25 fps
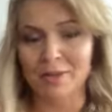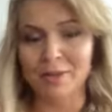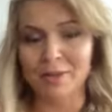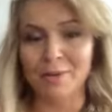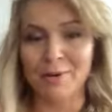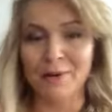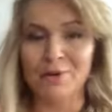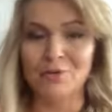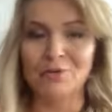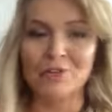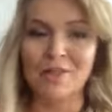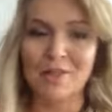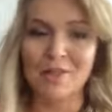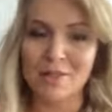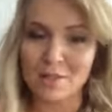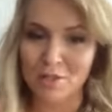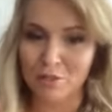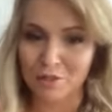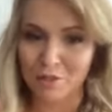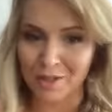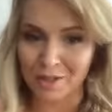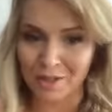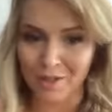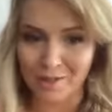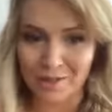i tak naprawdę
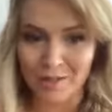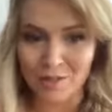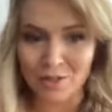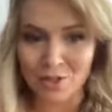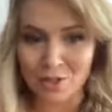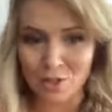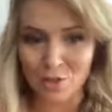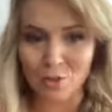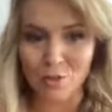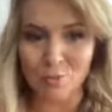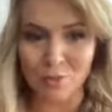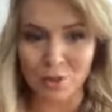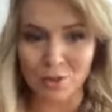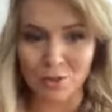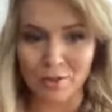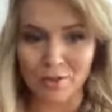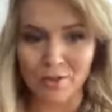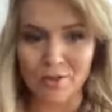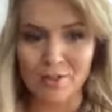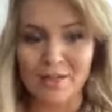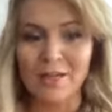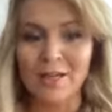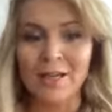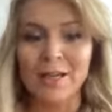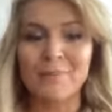jesteś w tej energii
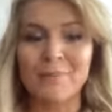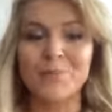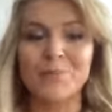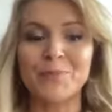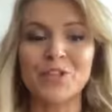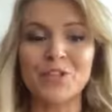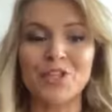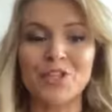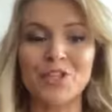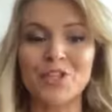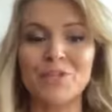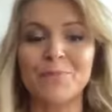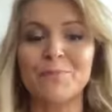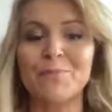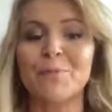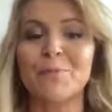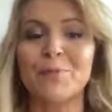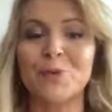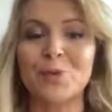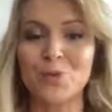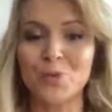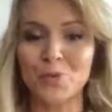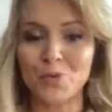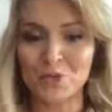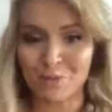skupiony, te rzeczy po
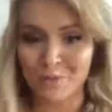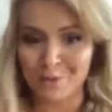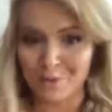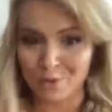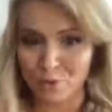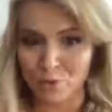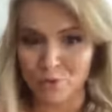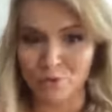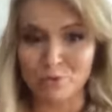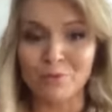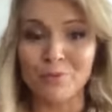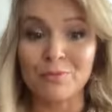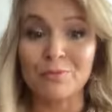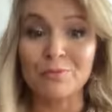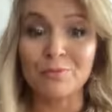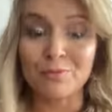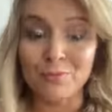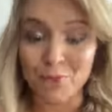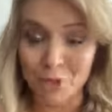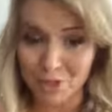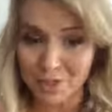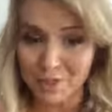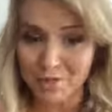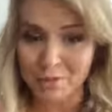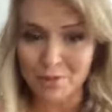prostu się będą
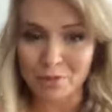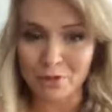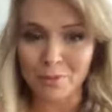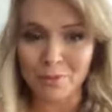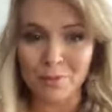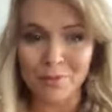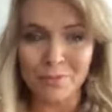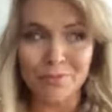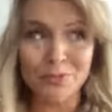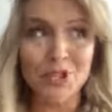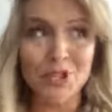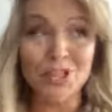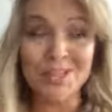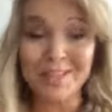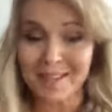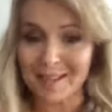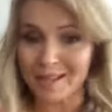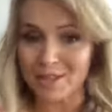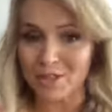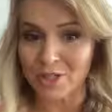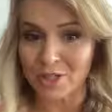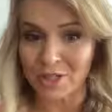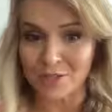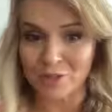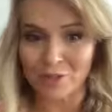przy, Tobie
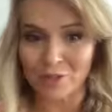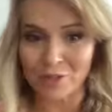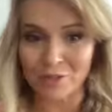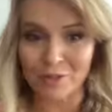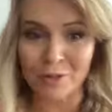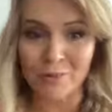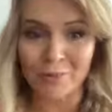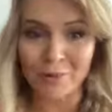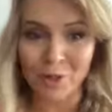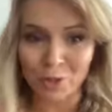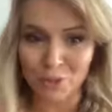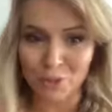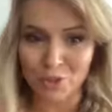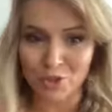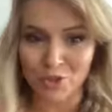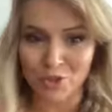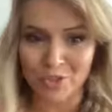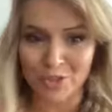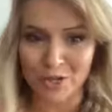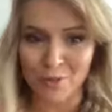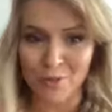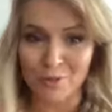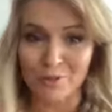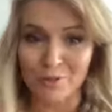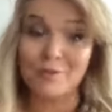przydarzać. One będą się
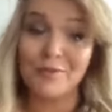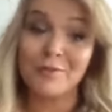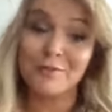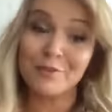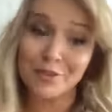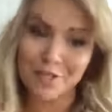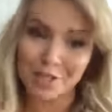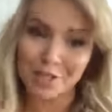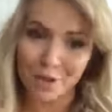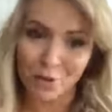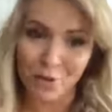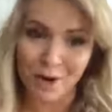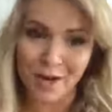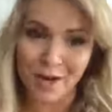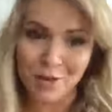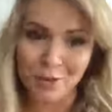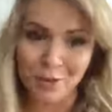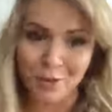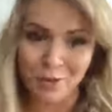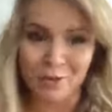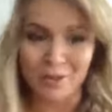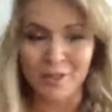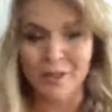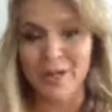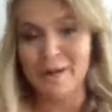działy w
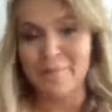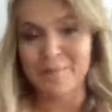działaniu.